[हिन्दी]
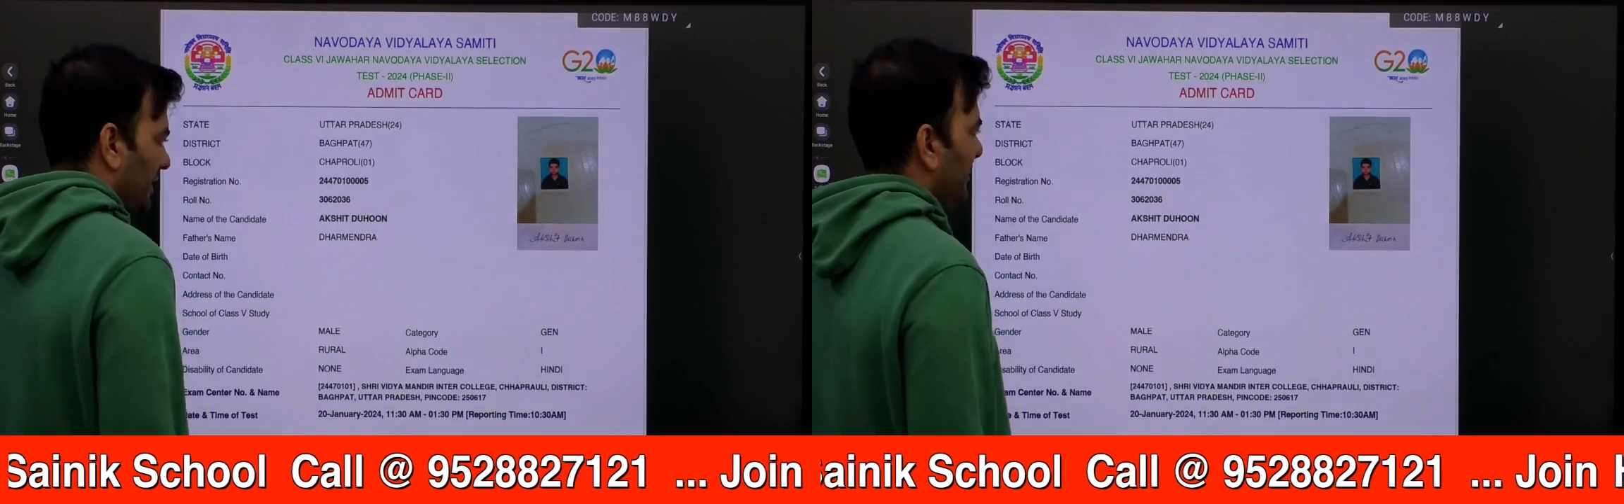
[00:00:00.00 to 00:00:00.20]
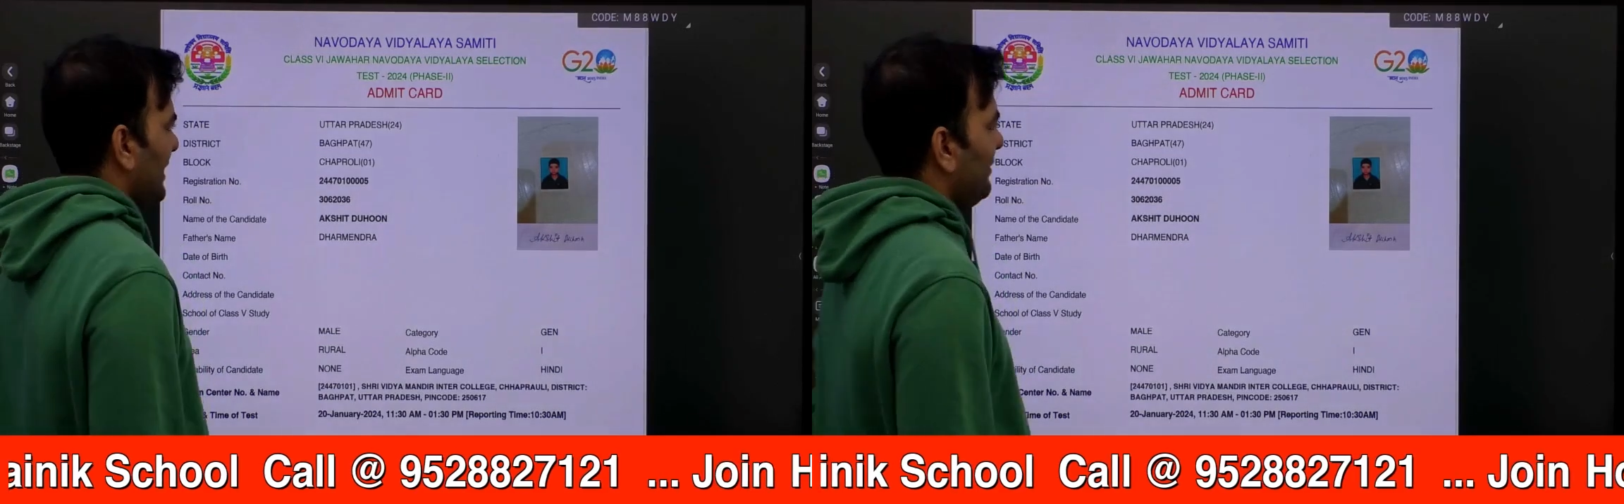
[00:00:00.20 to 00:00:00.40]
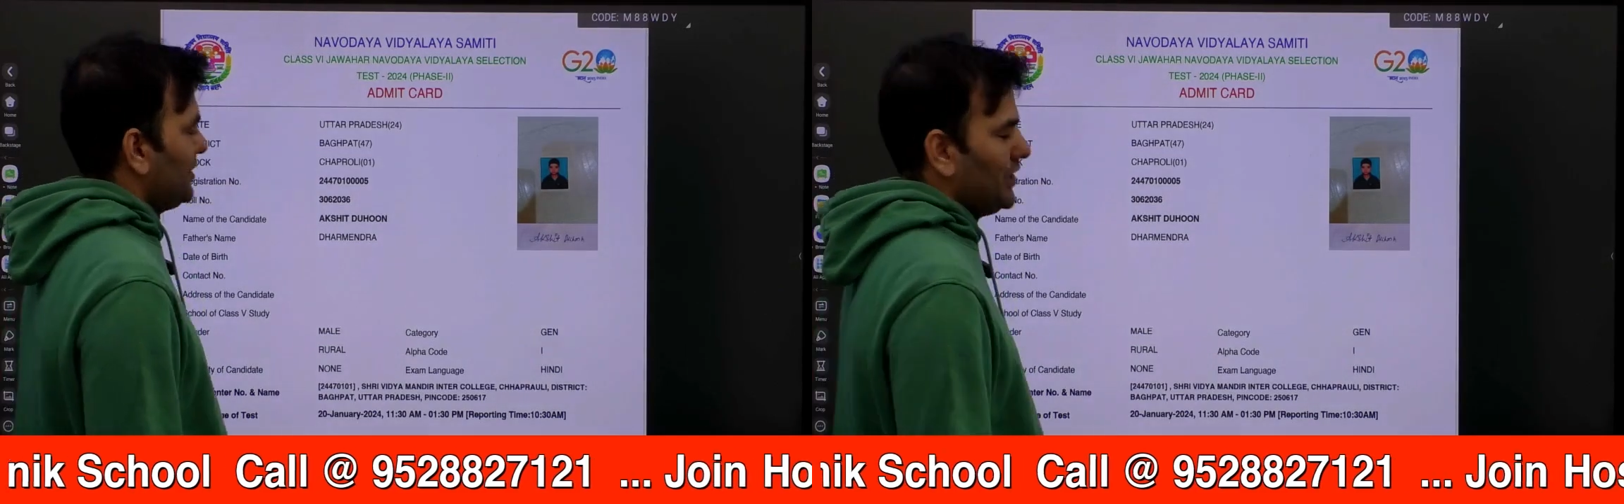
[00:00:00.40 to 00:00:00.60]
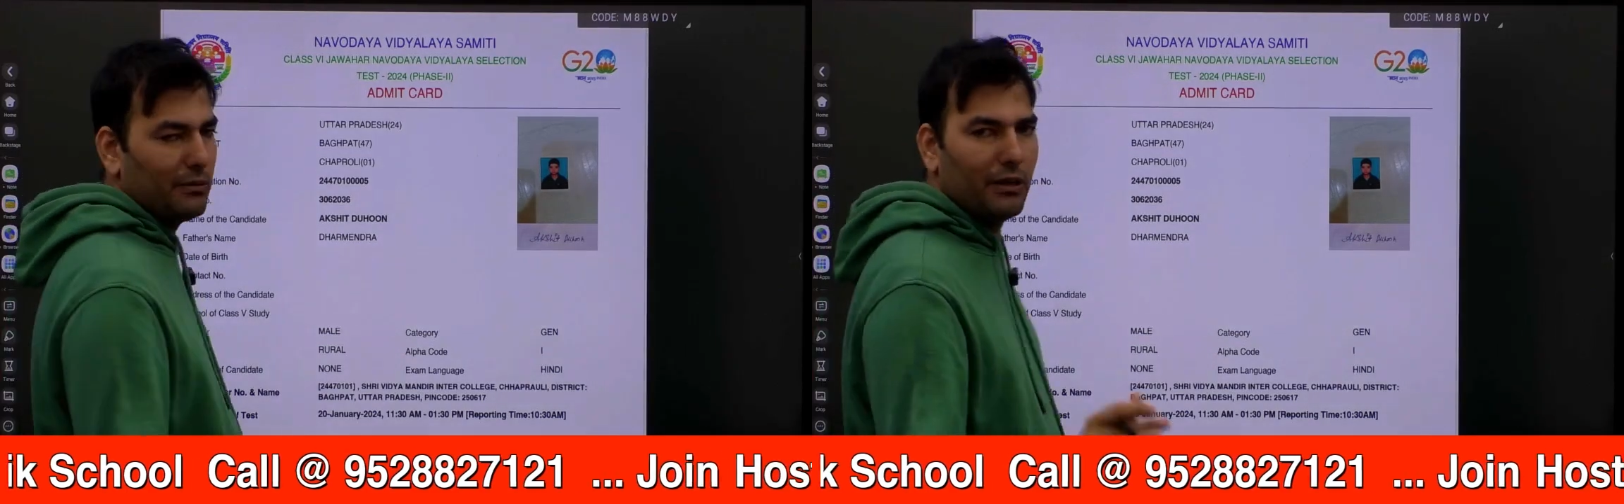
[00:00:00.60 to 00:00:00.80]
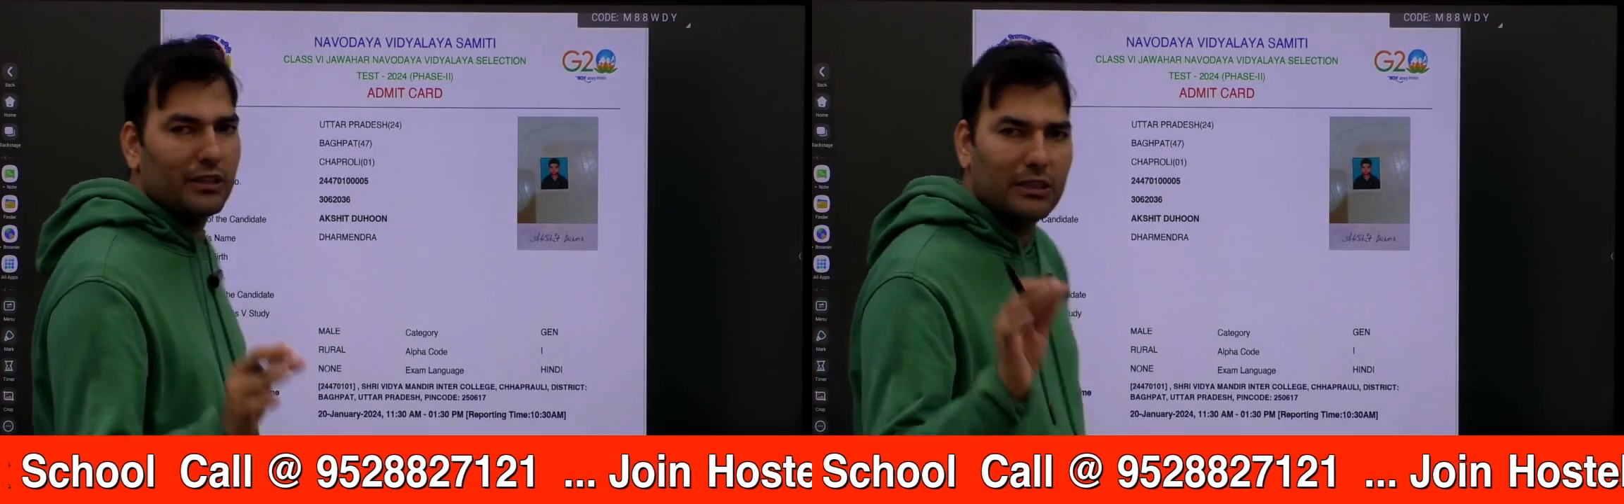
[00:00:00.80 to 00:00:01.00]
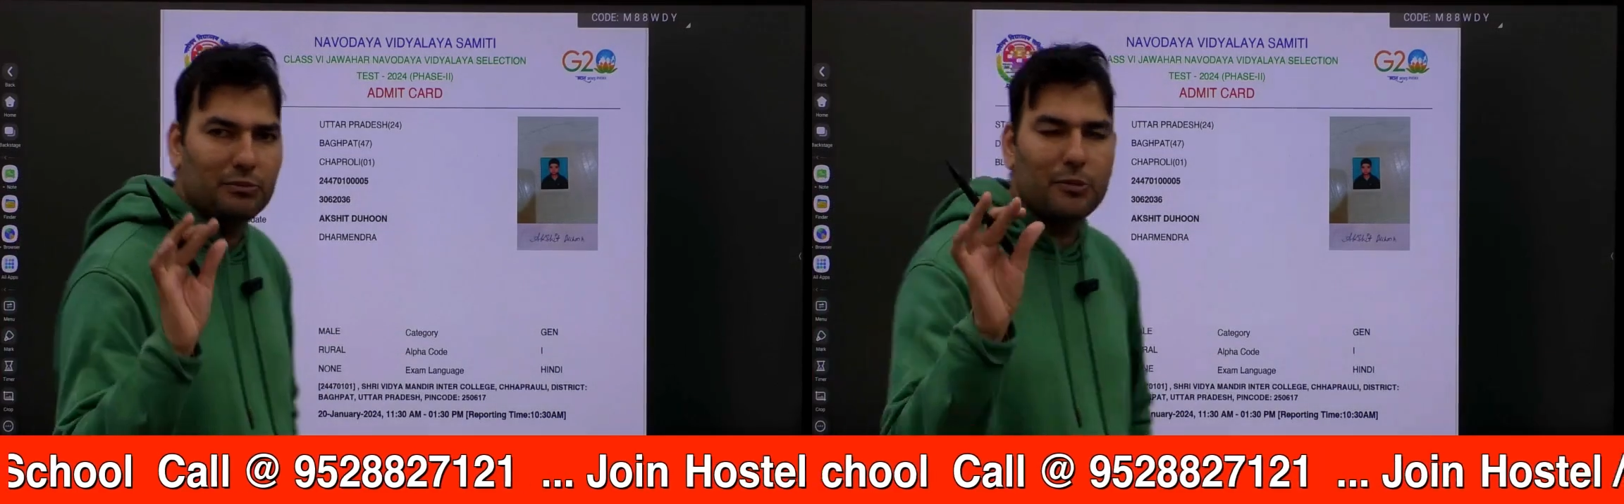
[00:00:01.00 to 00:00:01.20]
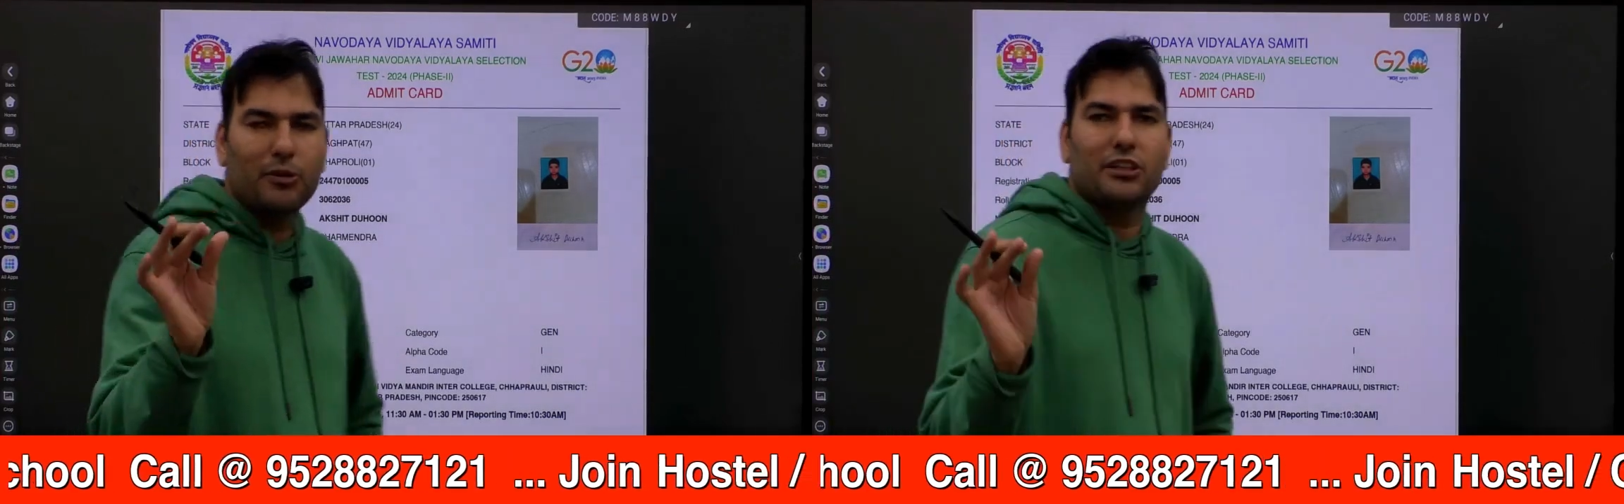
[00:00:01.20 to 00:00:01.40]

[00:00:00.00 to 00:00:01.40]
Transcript: हमारा बच्चा जब जब पेपर